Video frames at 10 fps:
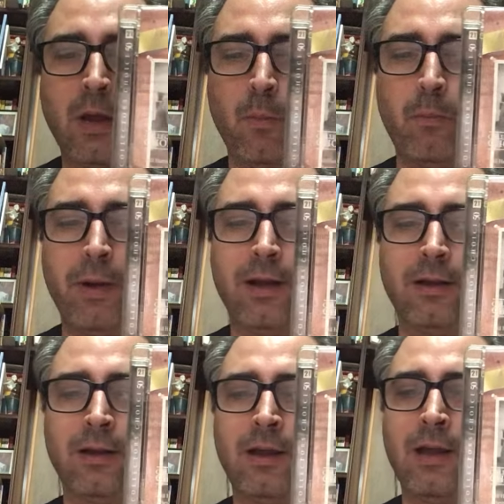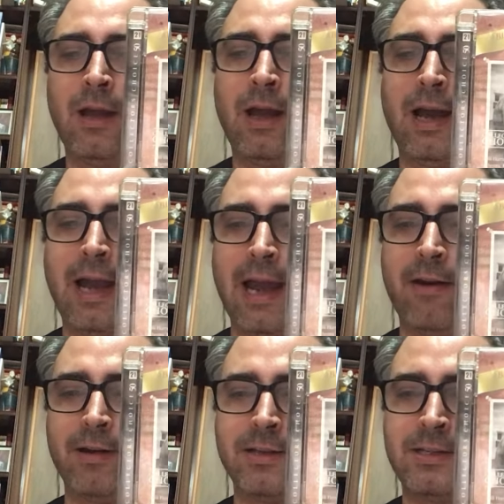Bill
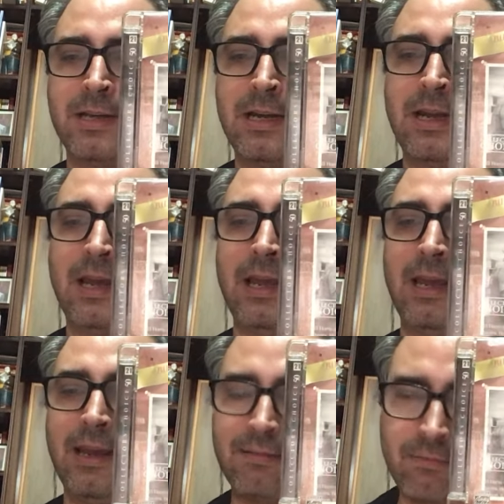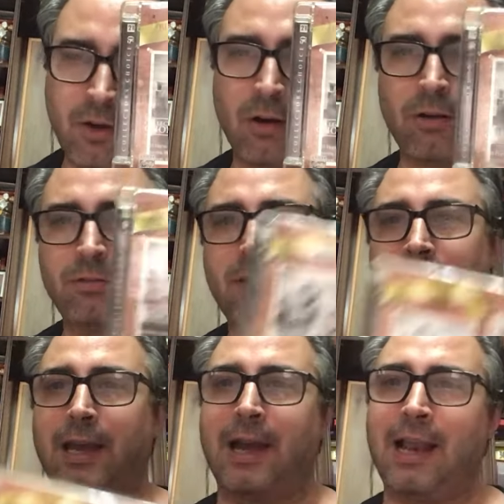Harris. Y no,
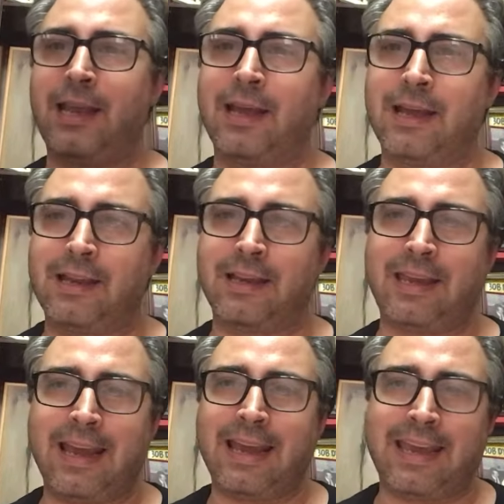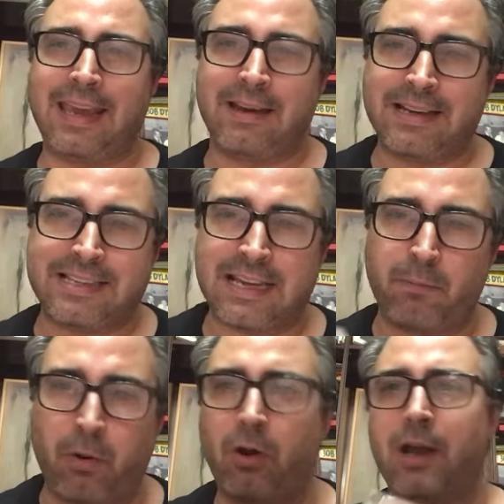quien, alguien, quien se
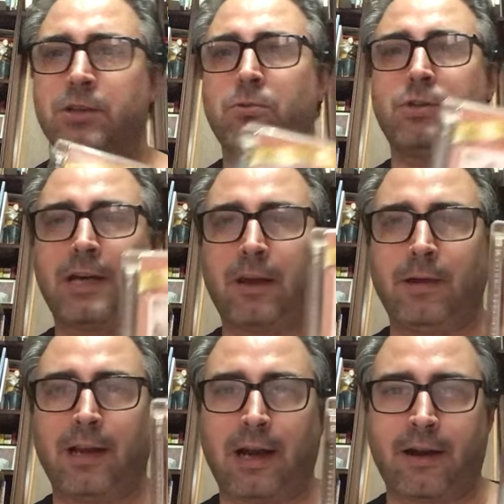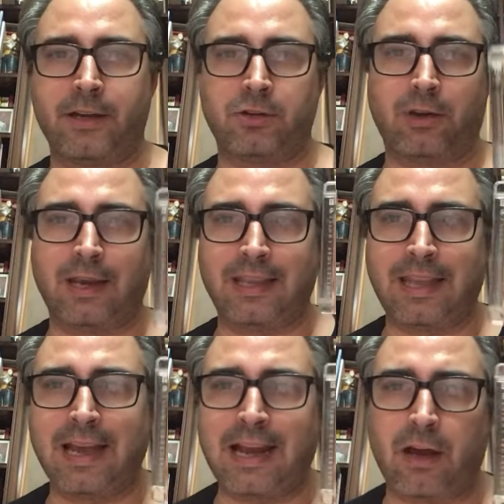ponga a escuchar a Bill Harris o quien
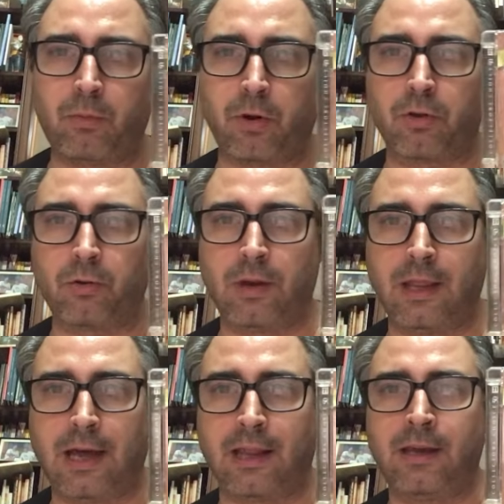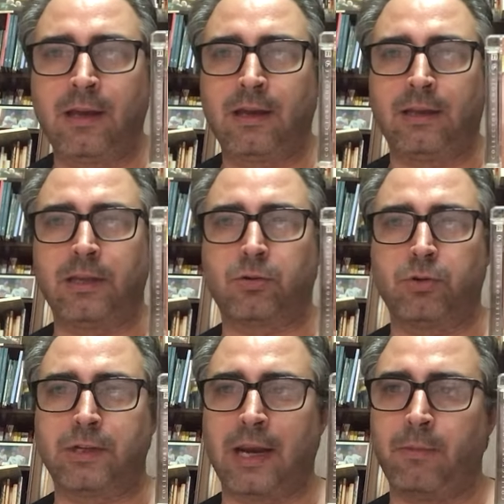tenga la oportunidad de
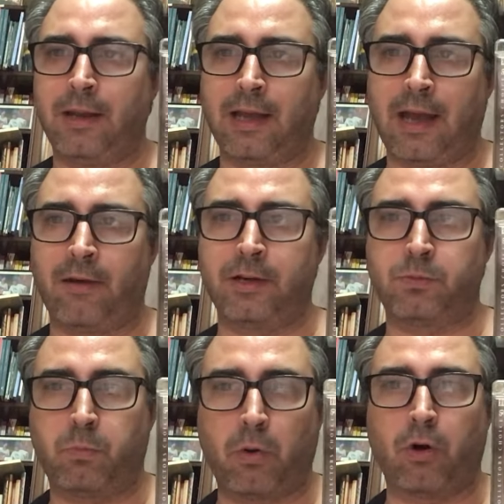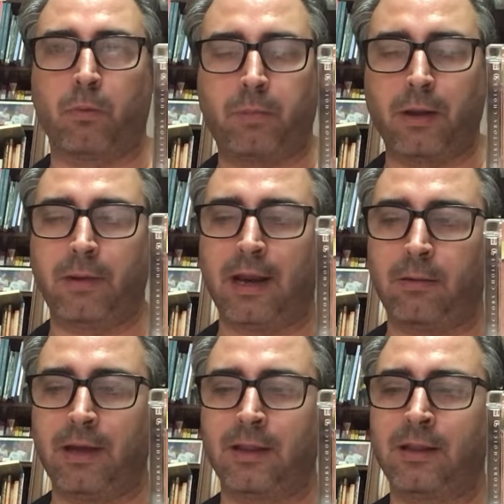escuchar a Bill Harris por primera
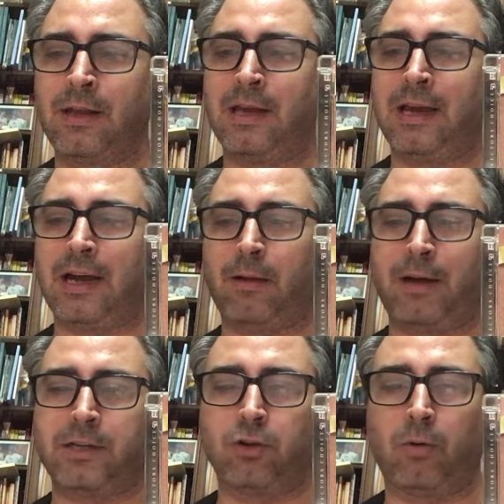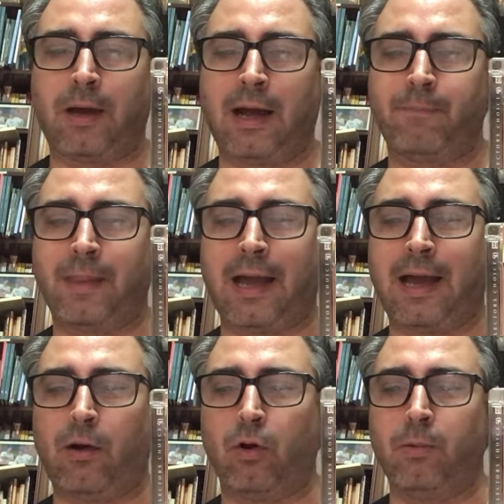vez, jamás lo va a
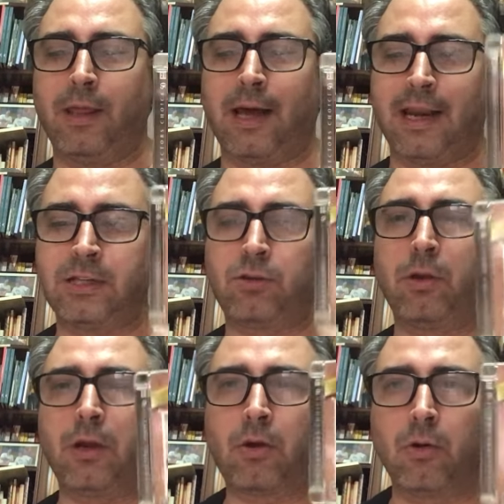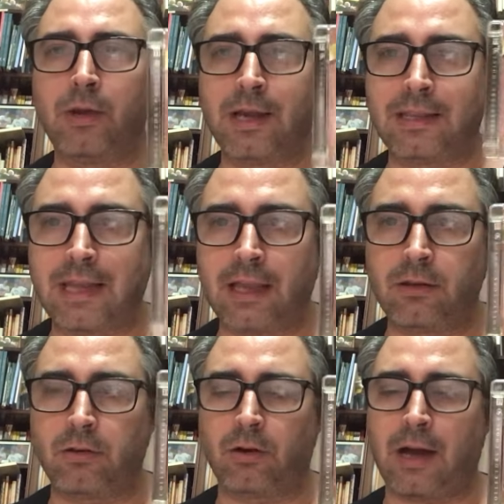olvidar. Esto incluye
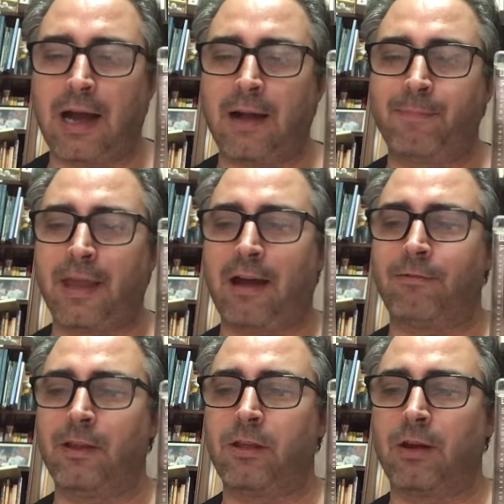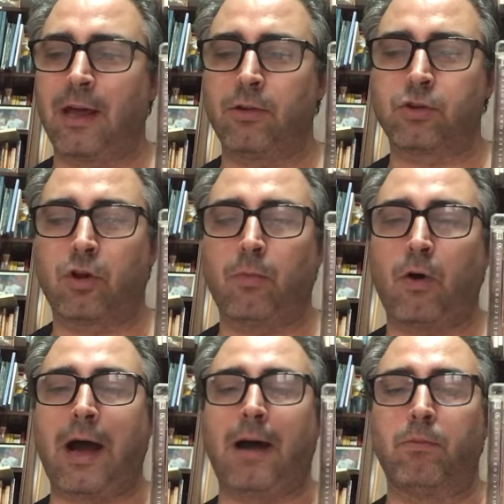tanto a aficionados
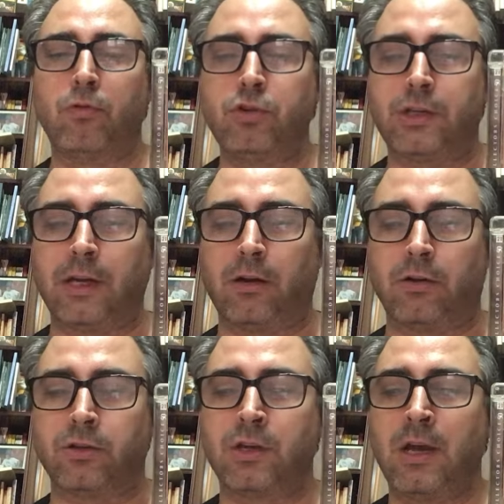como a músicos